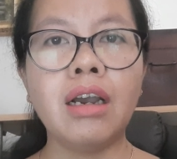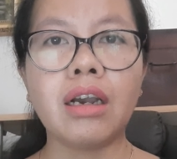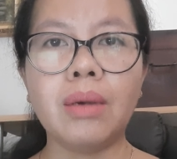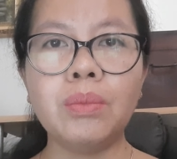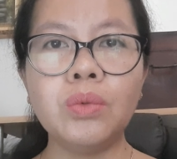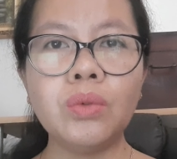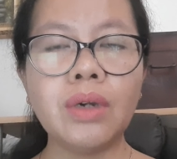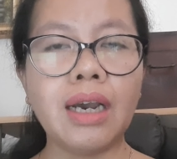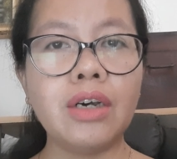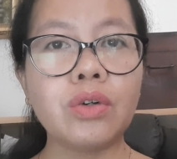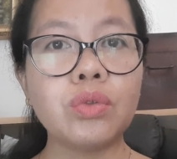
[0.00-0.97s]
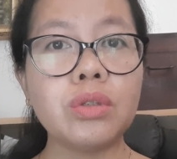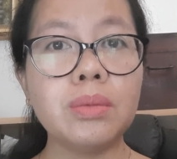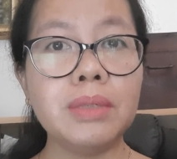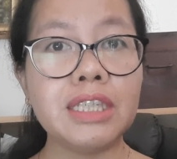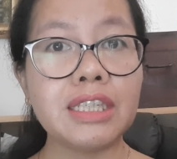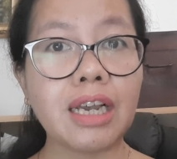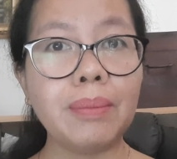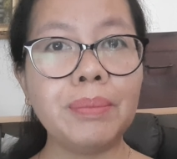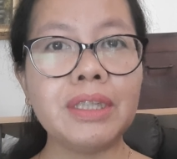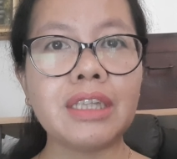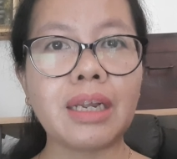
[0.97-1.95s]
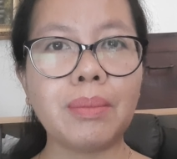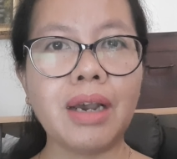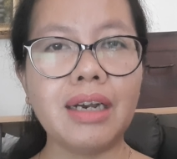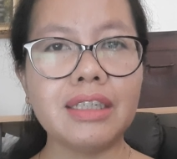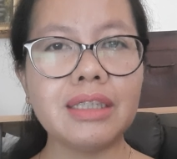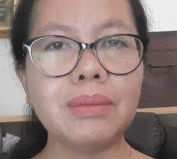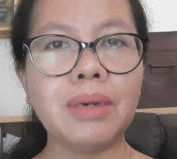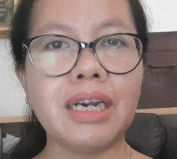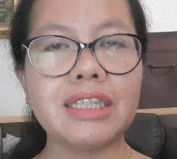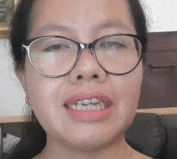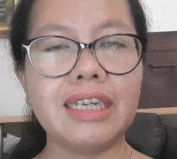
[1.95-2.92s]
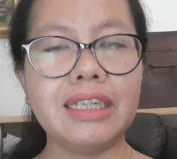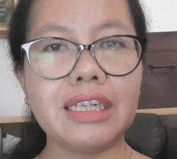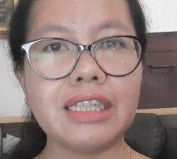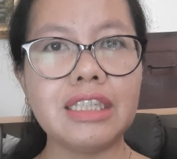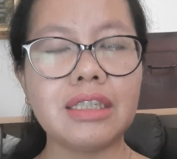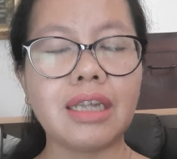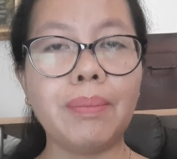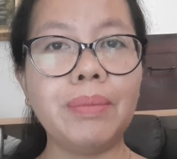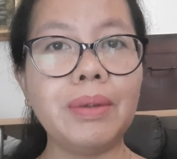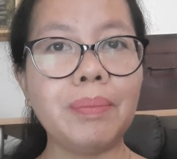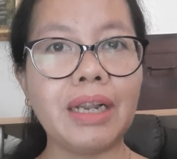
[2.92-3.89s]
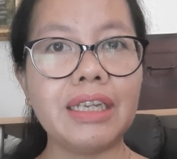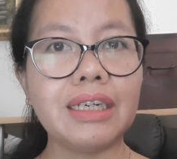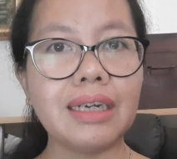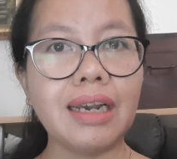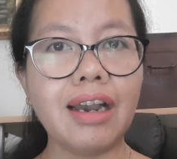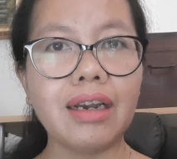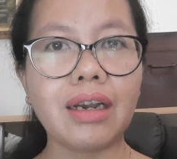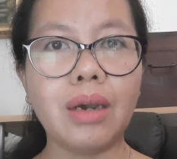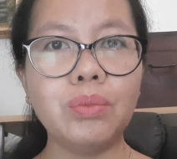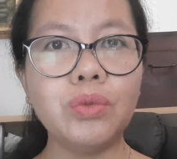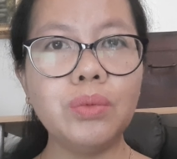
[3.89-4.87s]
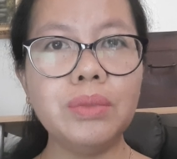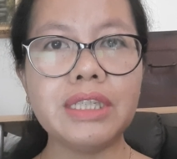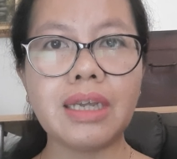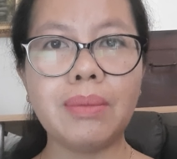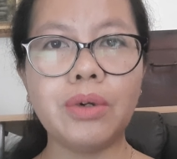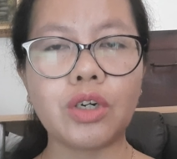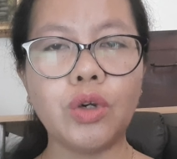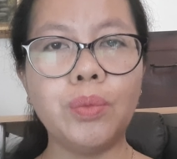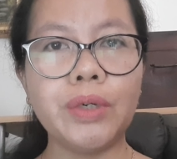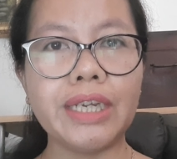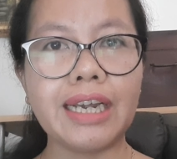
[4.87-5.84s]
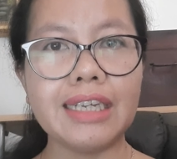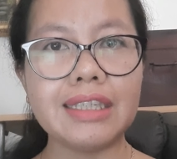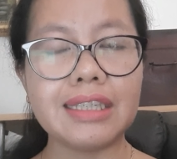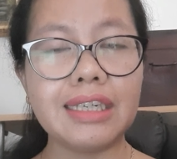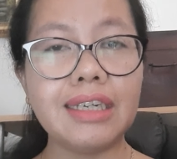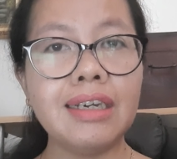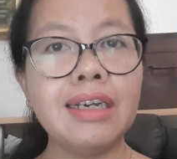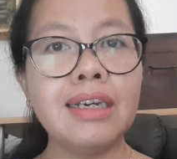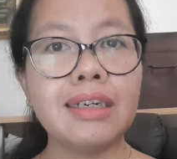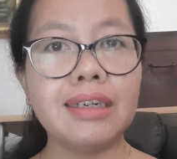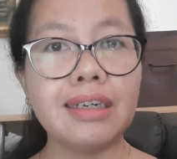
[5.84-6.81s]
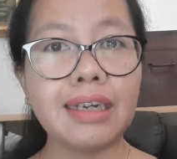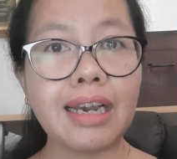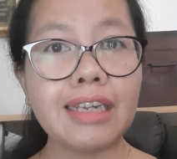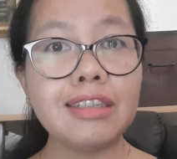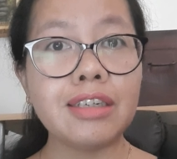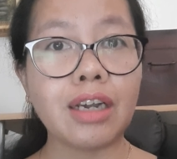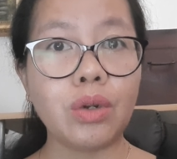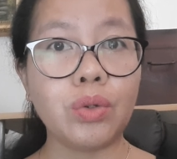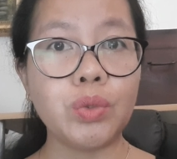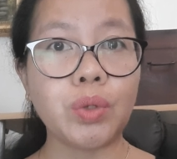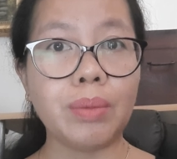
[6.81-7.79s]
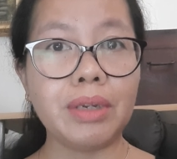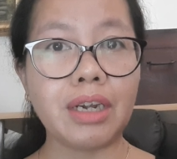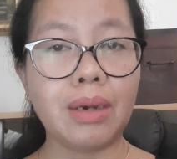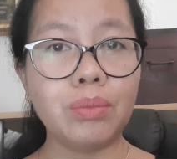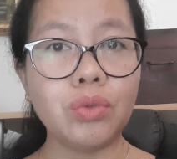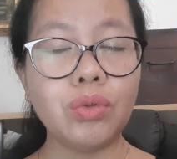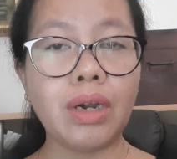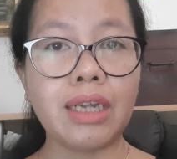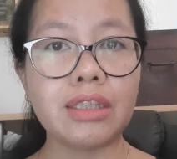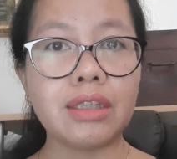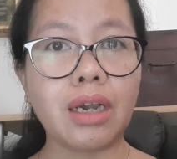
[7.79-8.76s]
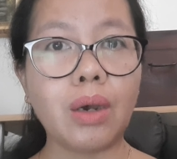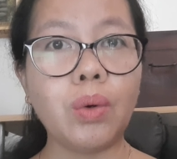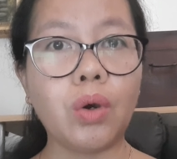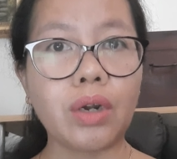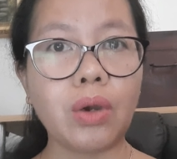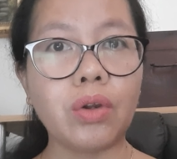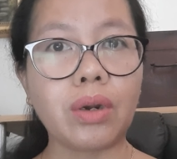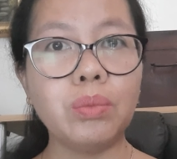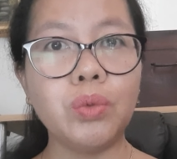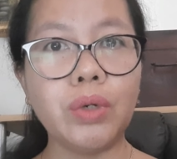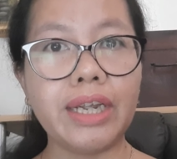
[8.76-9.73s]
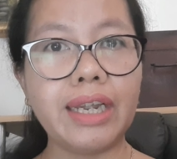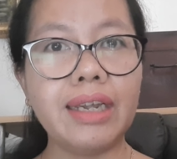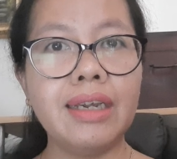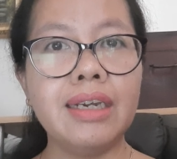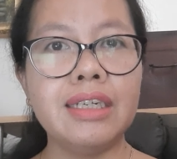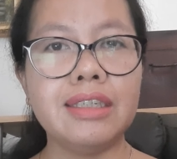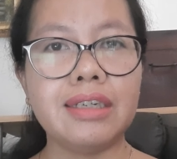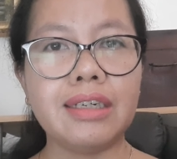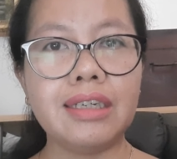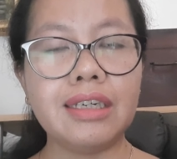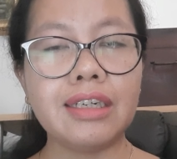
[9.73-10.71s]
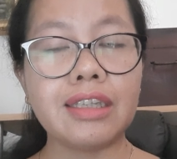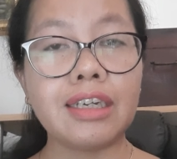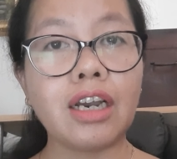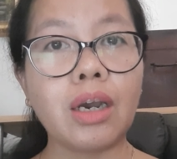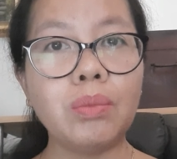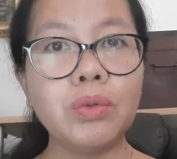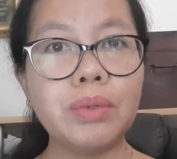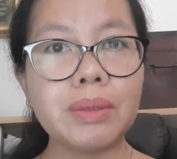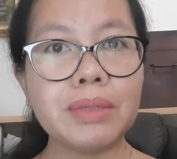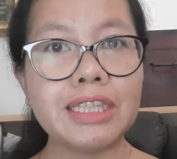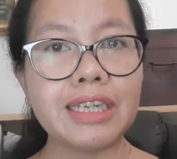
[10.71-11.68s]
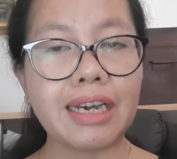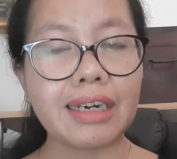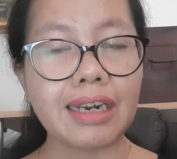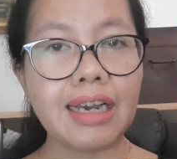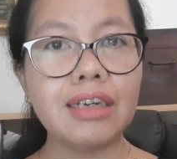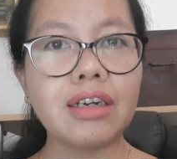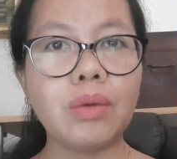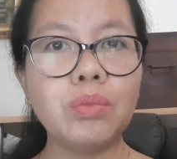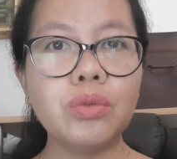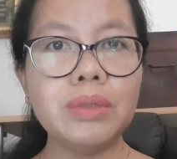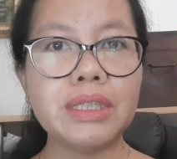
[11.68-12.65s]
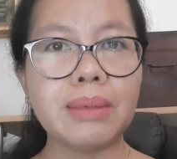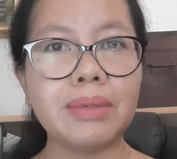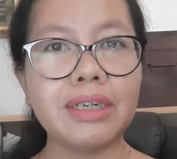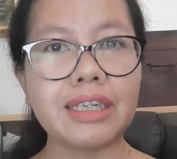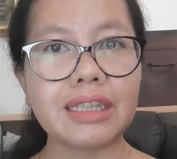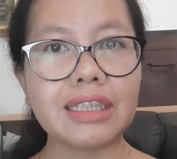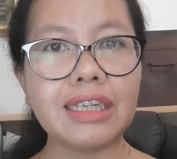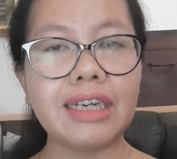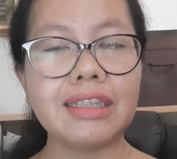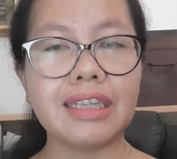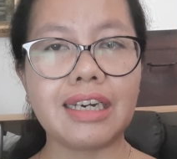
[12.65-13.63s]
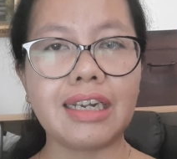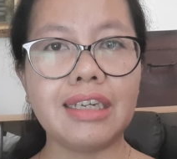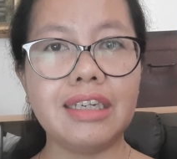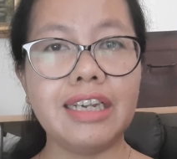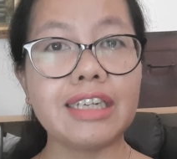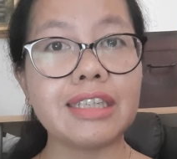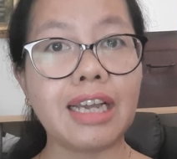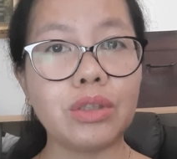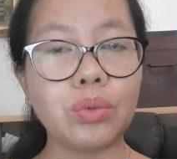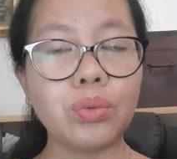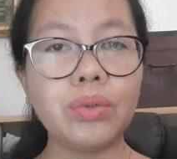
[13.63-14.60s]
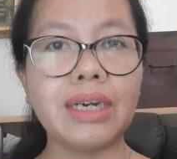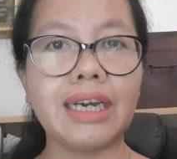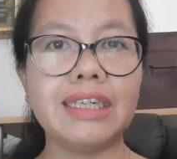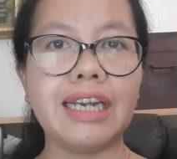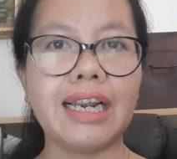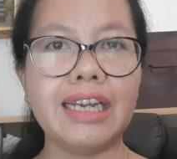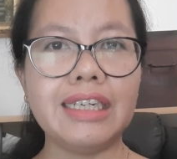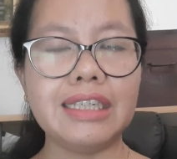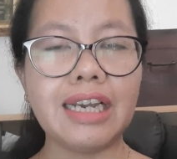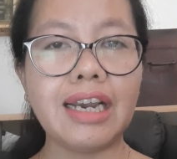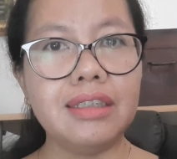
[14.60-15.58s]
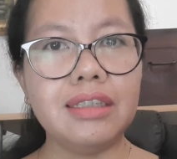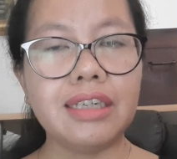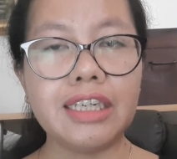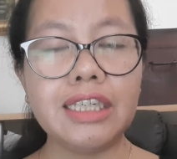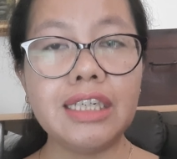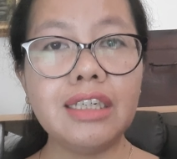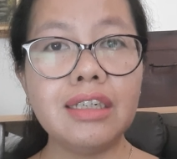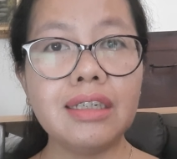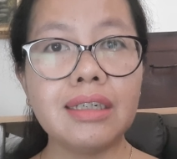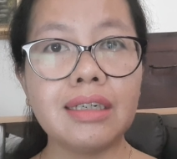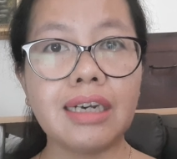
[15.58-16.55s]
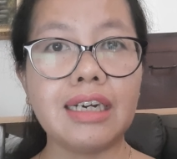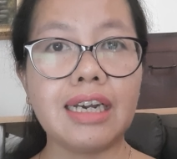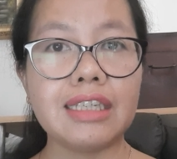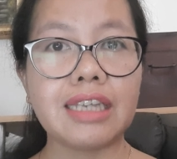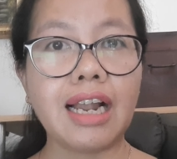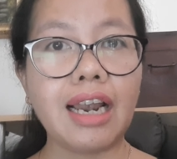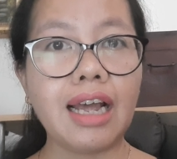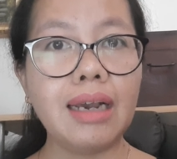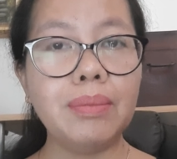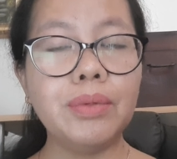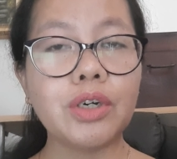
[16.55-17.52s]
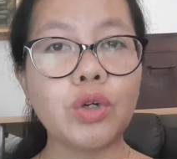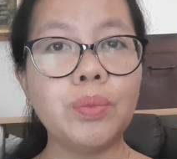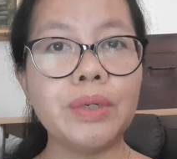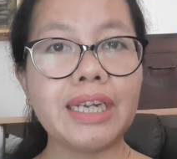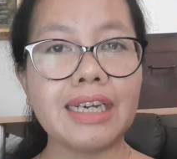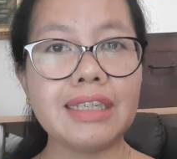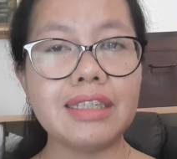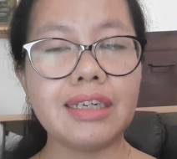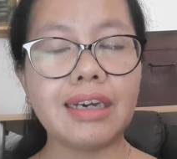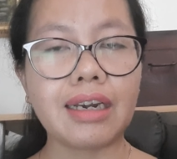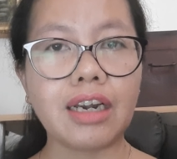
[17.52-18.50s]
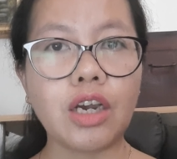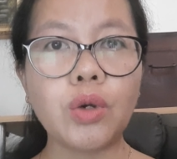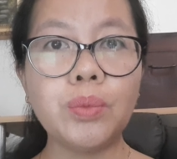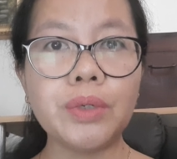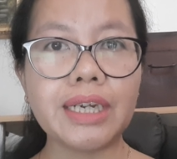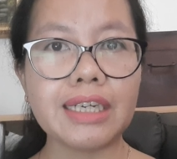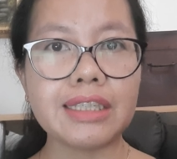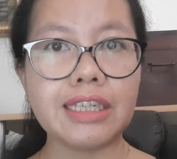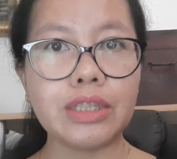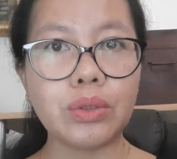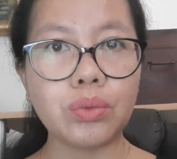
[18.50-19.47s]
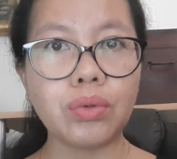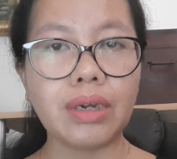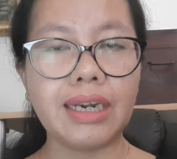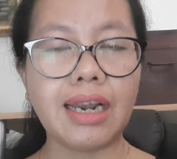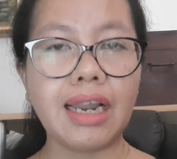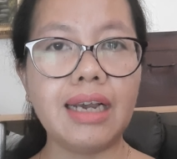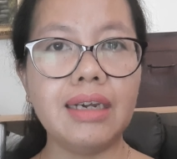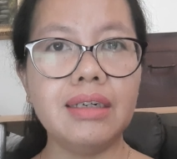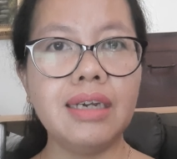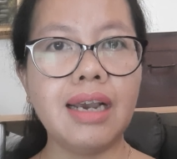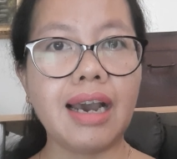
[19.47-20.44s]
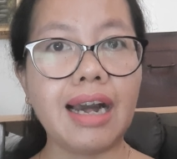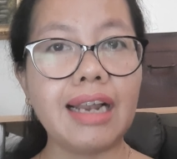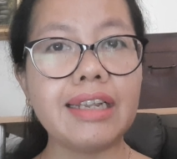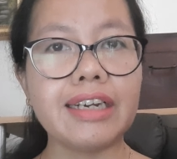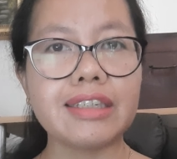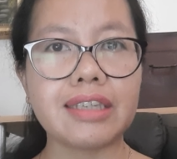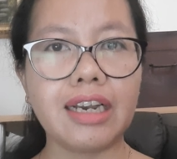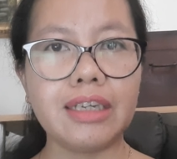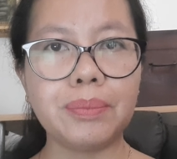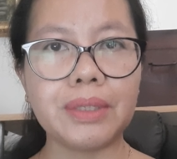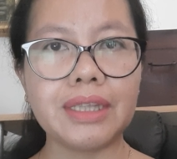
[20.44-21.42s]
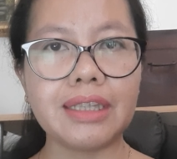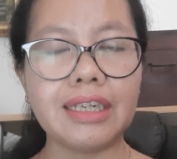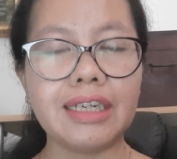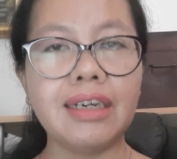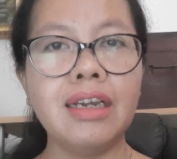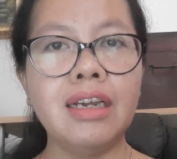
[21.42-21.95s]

Kamu nggak harus bisa pintar banget bahasa Inggris, tapi paling enggak kamu bisa berkomunikasi dengan calon suami kamu atau orang-orang bule. Jadi, ketika kamu berbicara, kamu bisa mengerti antara yang satu dengan yang lainnya. Jadi, nggak salah berkomunikasi karena komunikasi itu adalah hal yang sangat penting.